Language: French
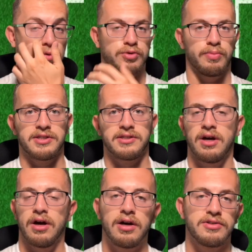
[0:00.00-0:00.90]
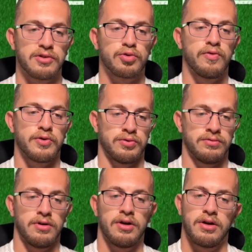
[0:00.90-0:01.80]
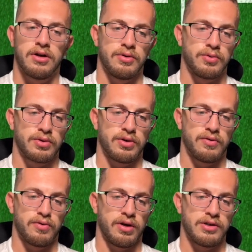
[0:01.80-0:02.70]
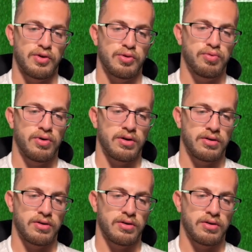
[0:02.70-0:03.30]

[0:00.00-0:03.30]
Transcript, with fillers: on, se place. C'est une convention. Donc euh, voilà histoire de, pouvoir,